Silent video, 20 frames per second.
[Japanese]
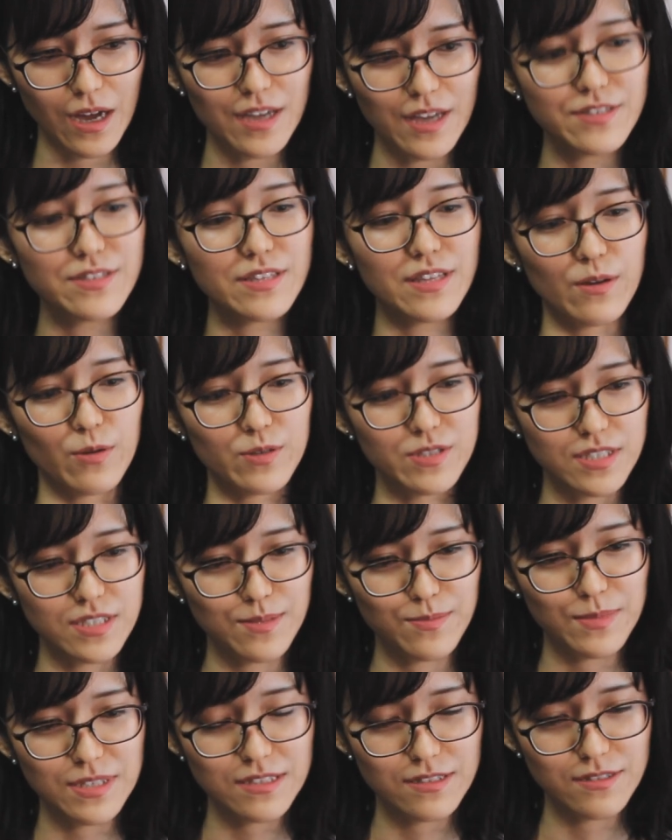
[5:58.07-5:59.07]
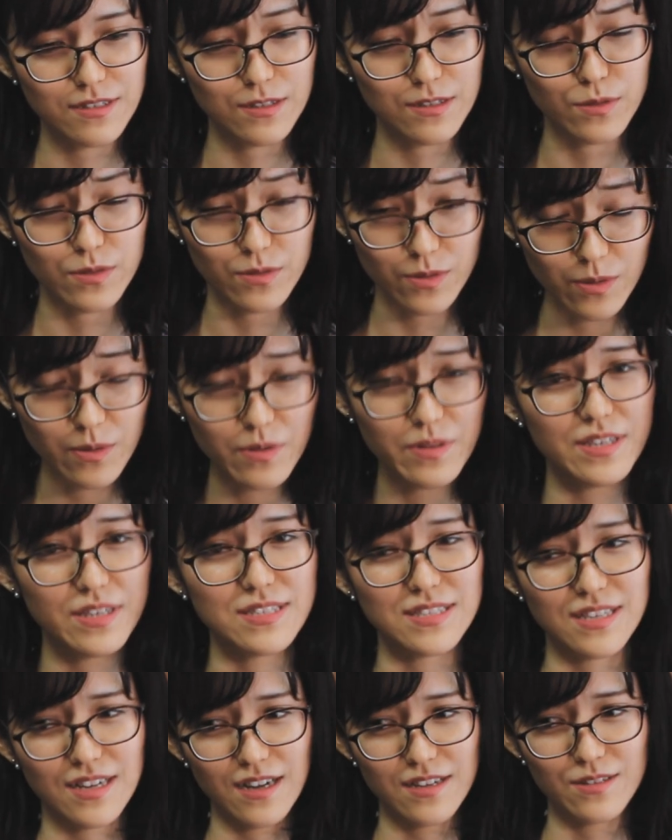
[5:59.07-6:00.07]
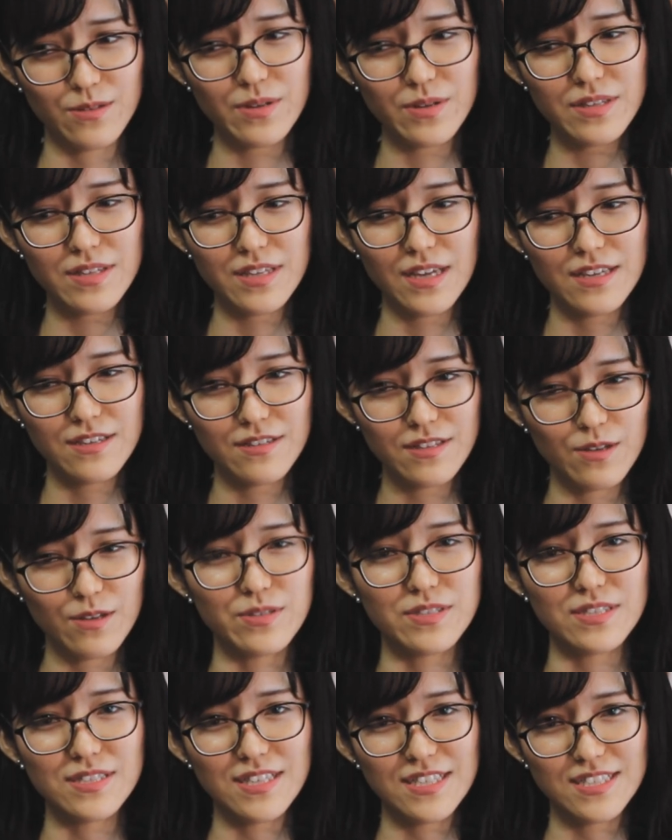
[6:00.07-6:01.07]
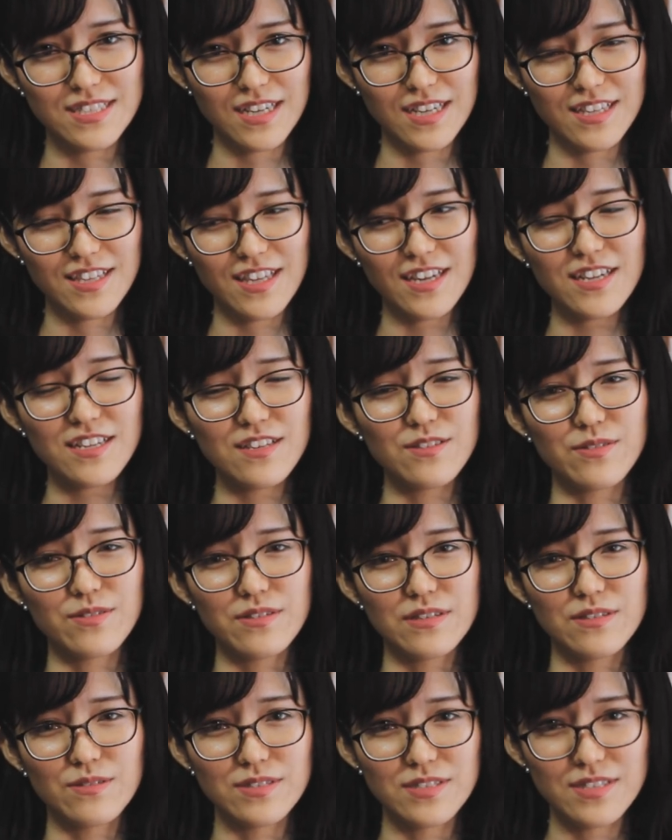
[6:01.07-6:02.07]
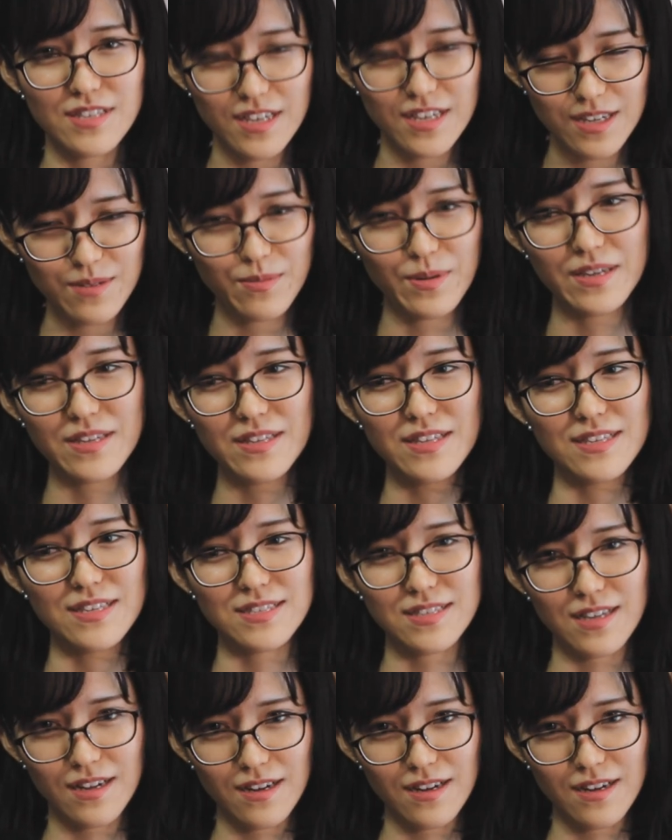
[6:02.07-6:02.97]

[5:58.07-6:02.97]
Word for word: 歩んでほしい道はどこですかどうやって歩んでほしいんですか誰に福音を伝えればいいんです